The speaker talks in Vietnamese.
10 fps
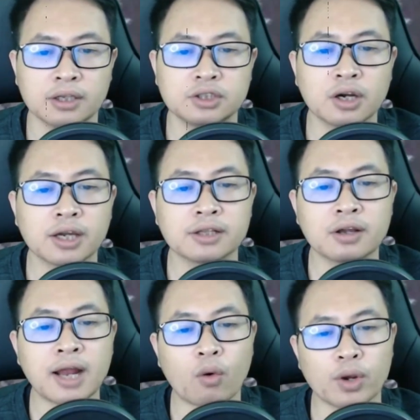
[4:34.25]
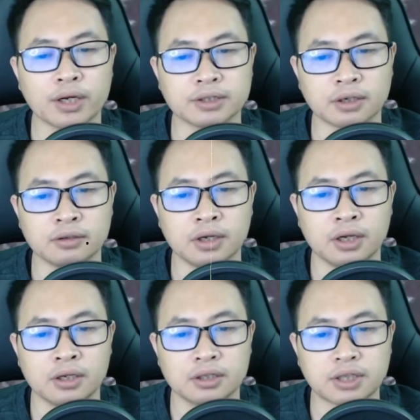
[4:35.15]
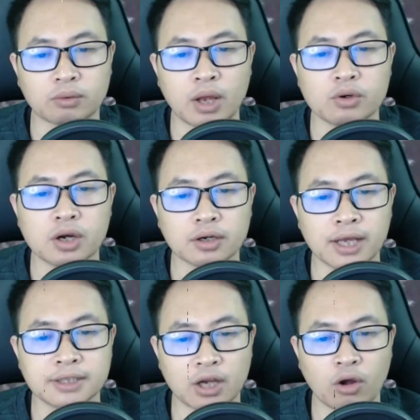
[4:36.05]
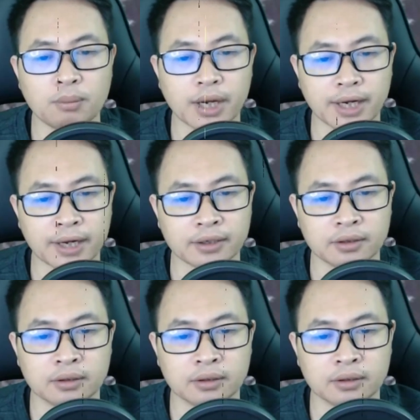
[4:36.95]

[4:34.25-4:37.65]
Trước khi tới đảo Huyền Sơn Dọc theo đường đi sẽ có 10 cảnh